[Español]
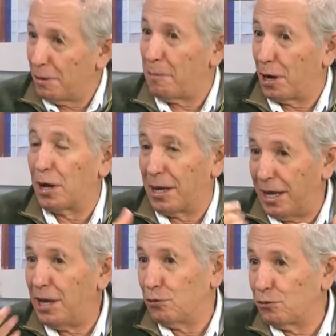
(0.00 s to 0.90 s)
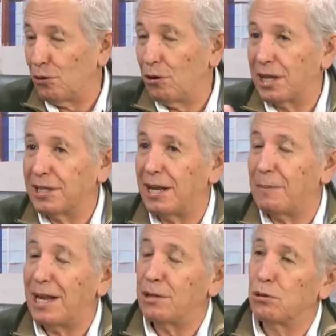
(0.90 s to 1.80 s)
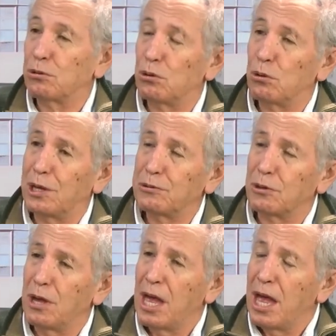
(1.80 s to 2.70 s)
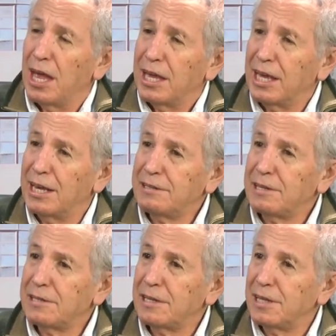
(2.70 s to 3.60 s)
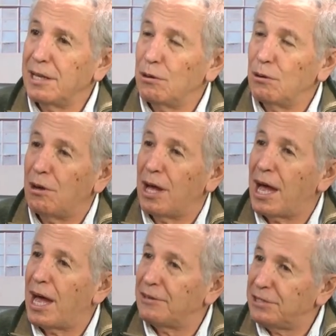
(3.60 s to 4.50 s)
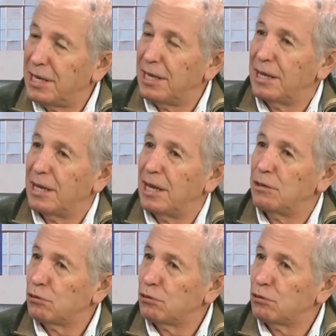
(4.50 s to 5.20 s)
porque ellos son los que están avalando todo eso. Y en ese sentido, allí ellos